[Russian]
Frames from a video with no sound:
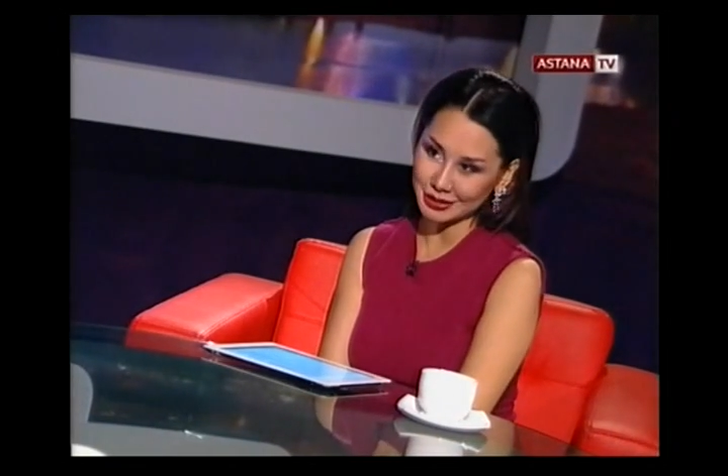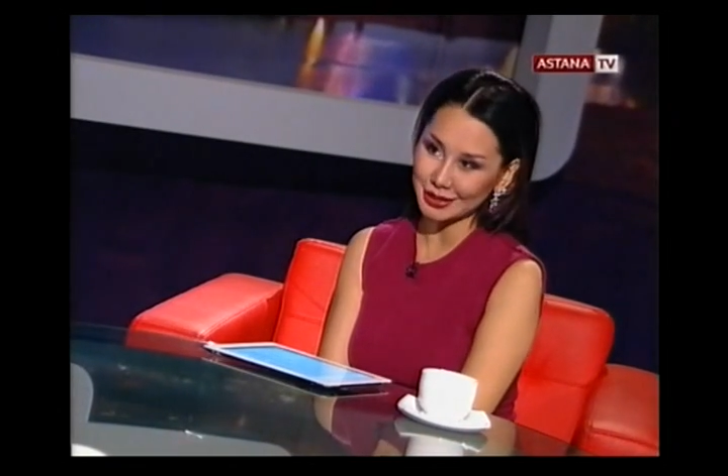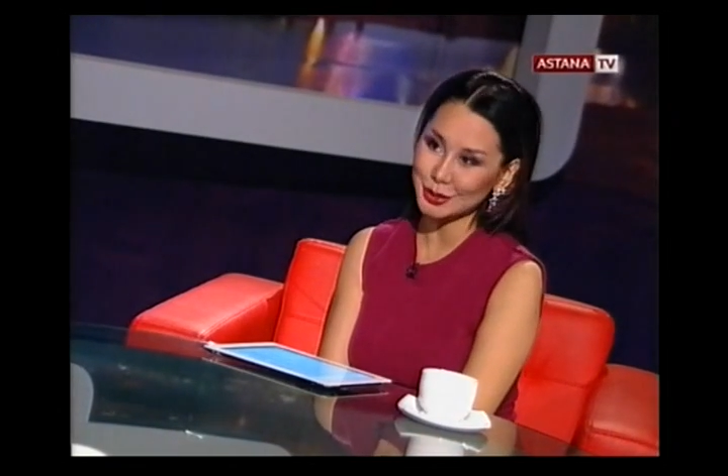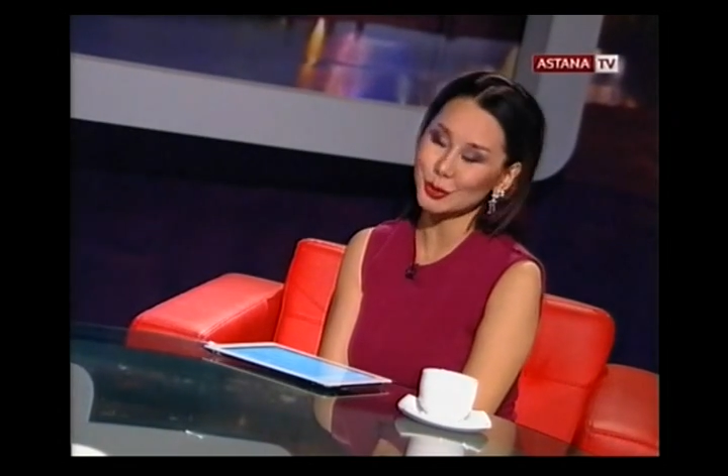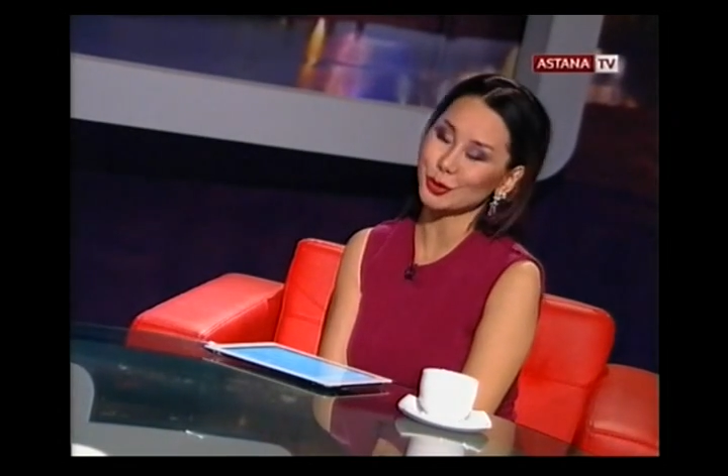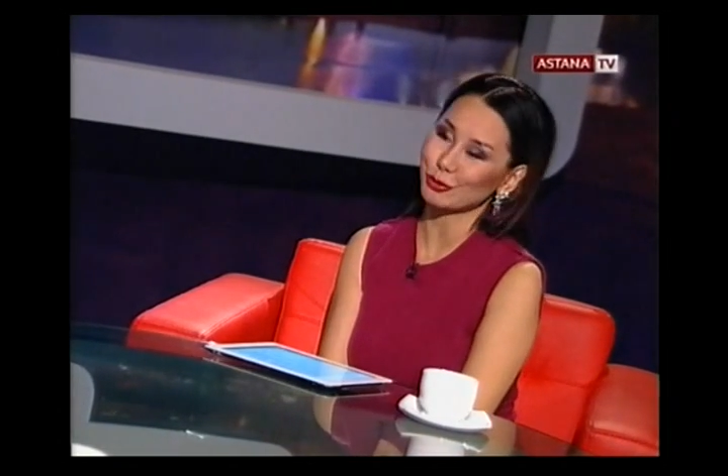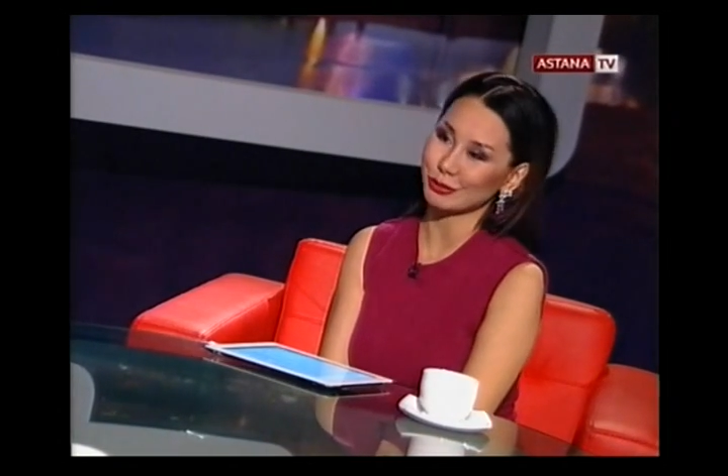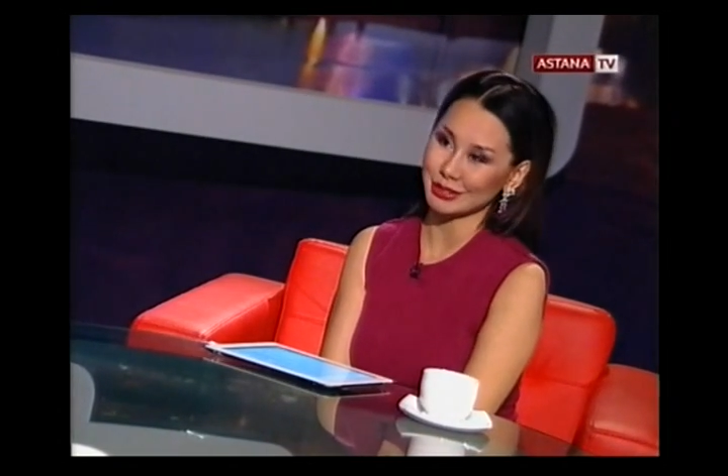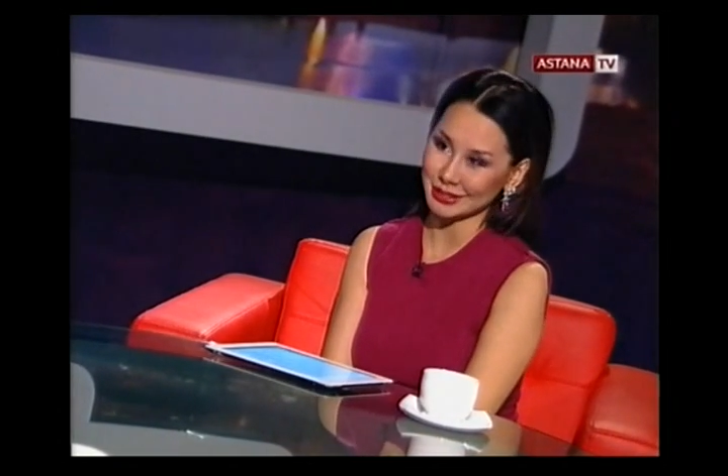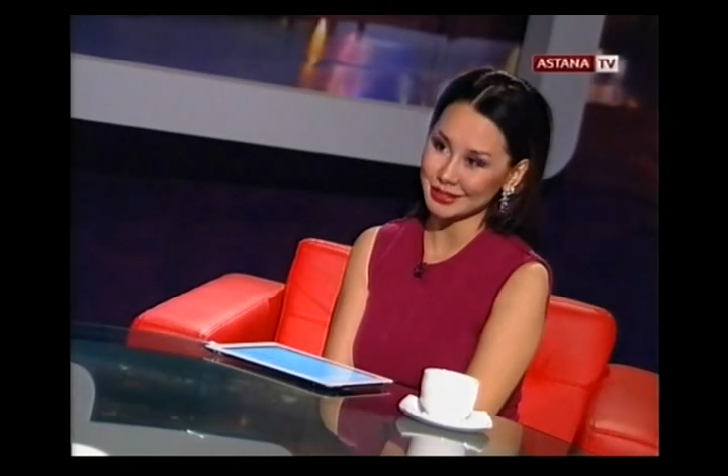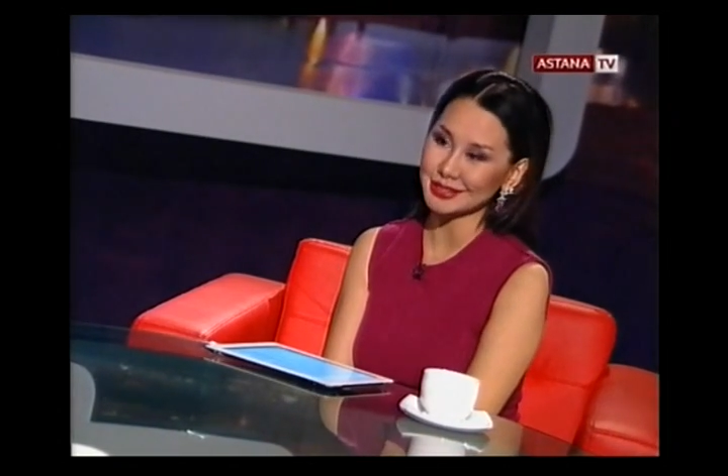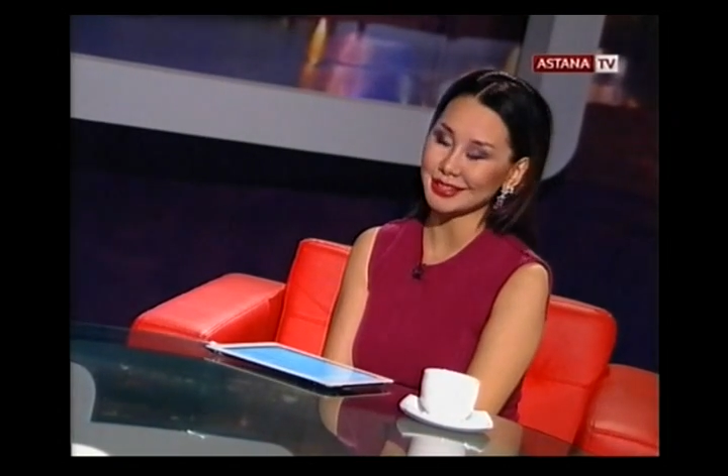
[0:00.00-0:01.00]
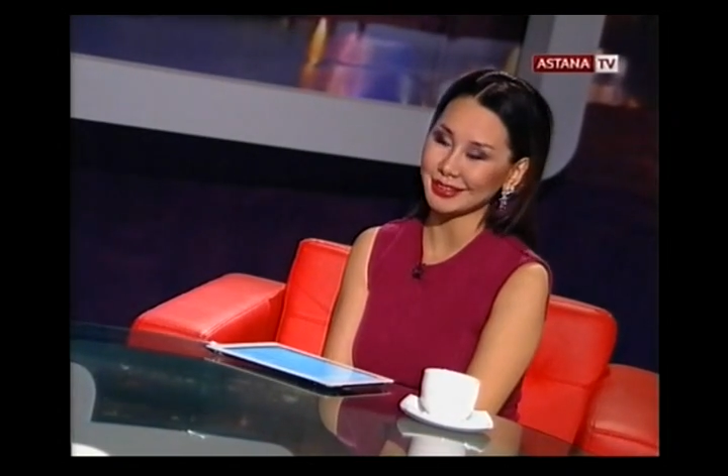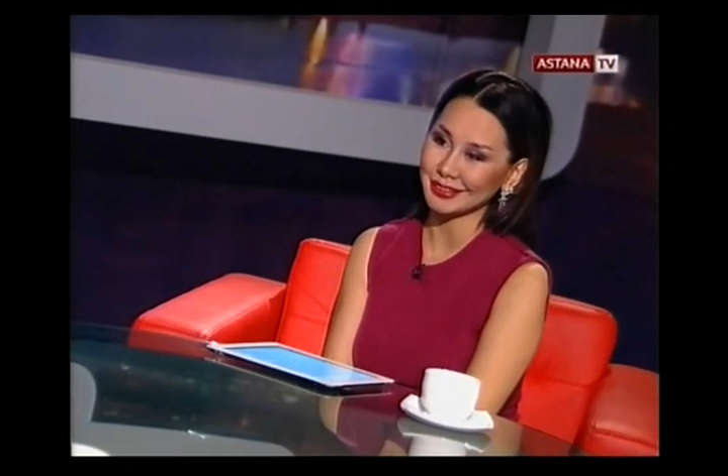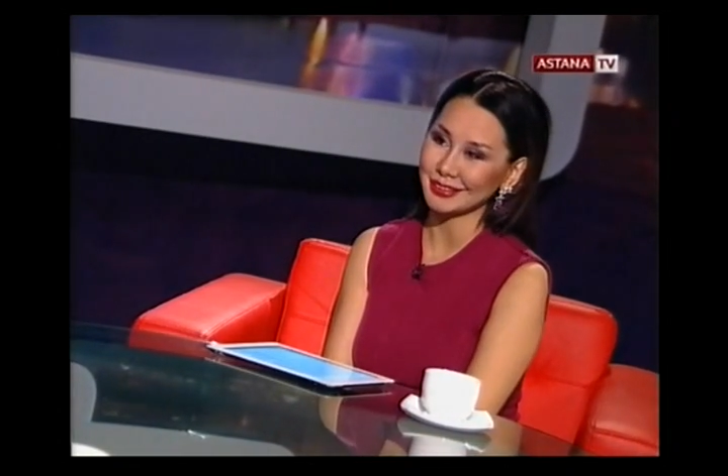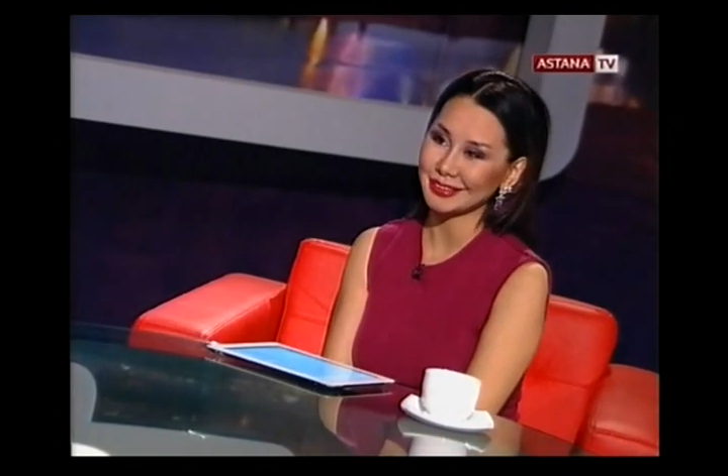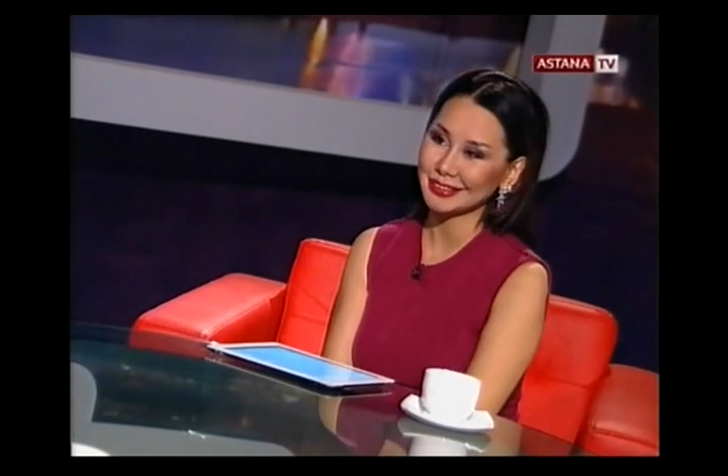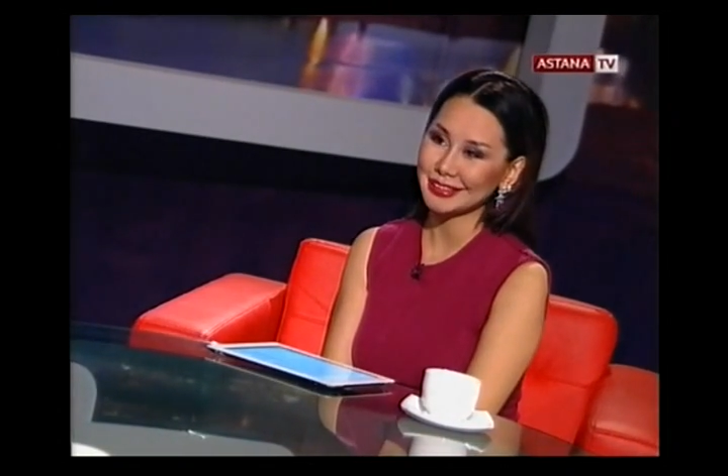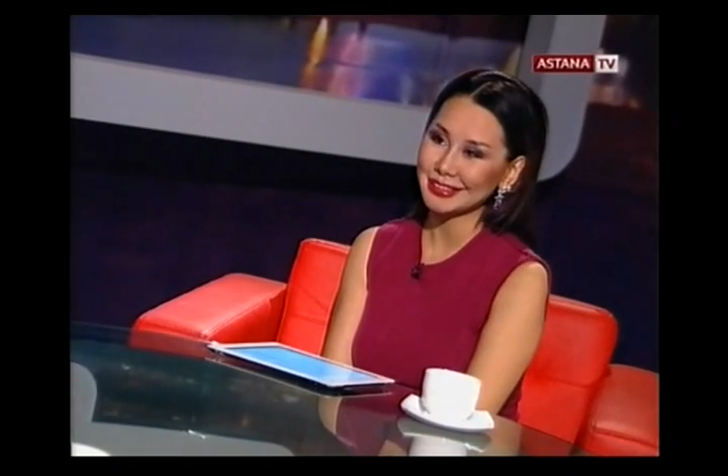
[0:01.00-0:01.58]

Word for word: актеров Казахстана.